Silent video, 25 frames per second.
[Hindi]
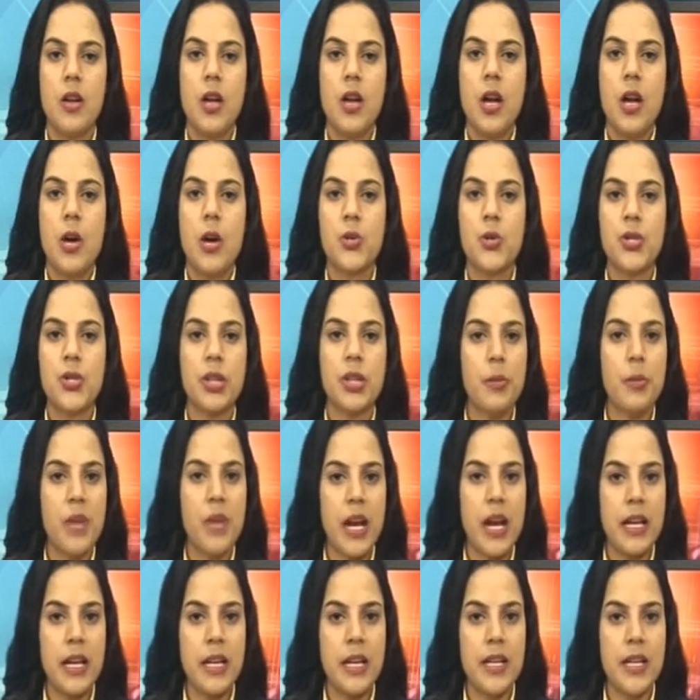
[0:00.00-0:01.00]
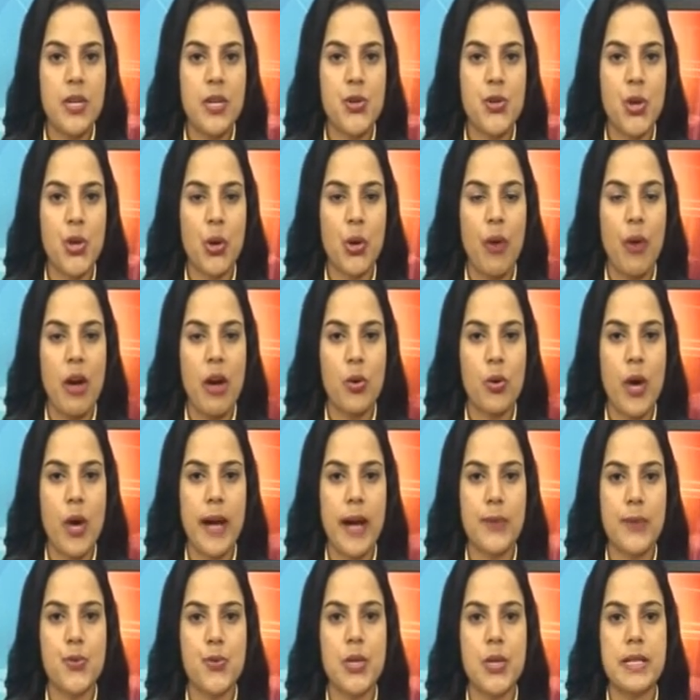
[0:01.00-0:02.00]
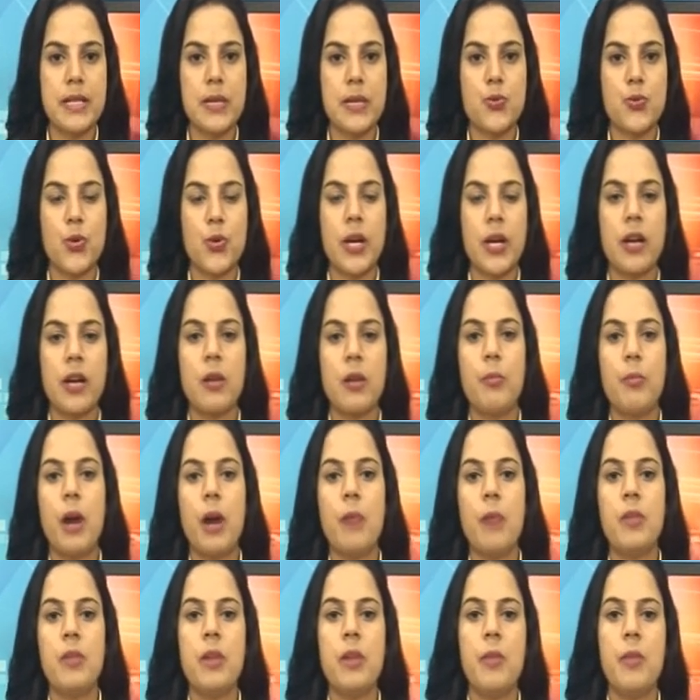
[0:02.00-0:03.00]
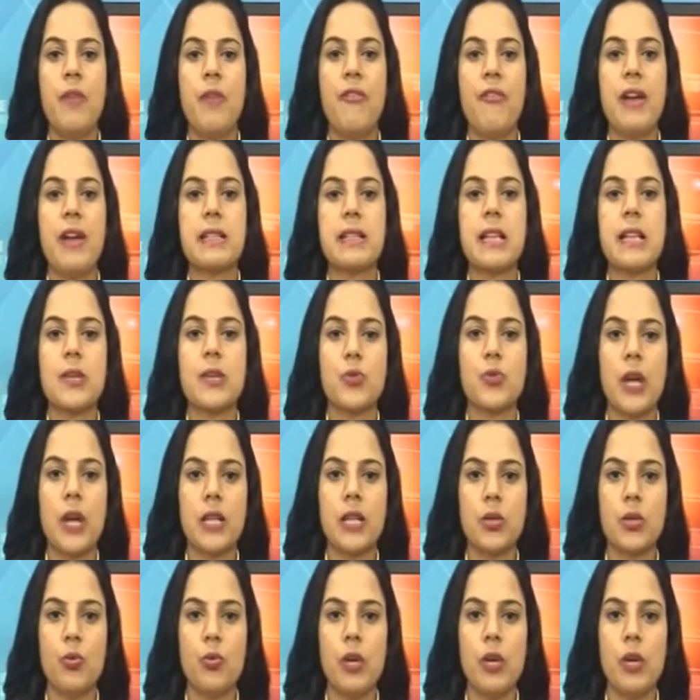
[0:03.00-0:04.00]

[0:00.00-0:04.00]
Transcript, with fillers: उच्चतम न्यायालय ने शुक्रवार को आरक्षण से जुड़े एक मामले में फैसला सुनाते हुए